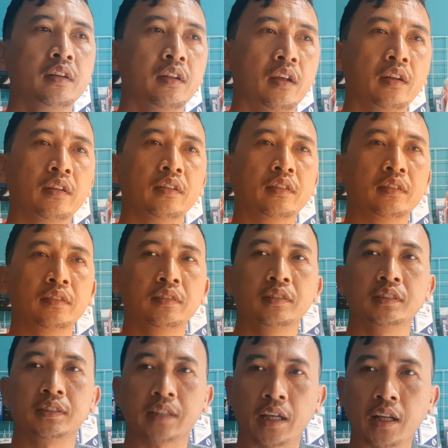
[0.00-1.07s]
dan
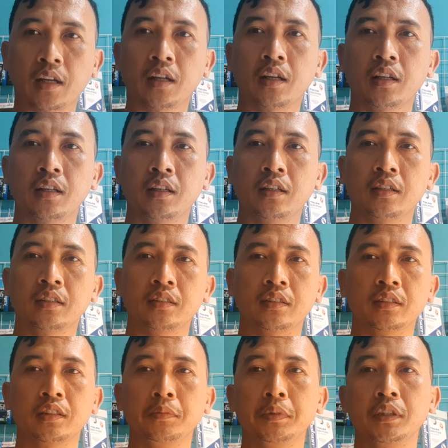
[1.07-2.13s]
share ke
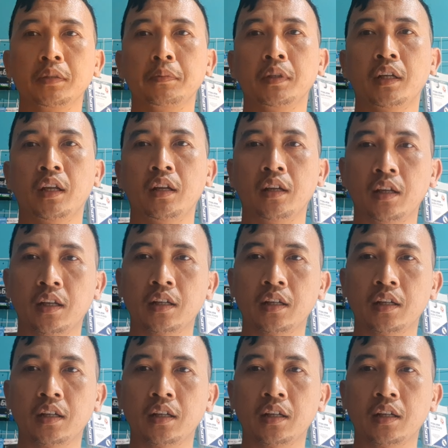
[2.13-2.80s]
teman-teman Anda,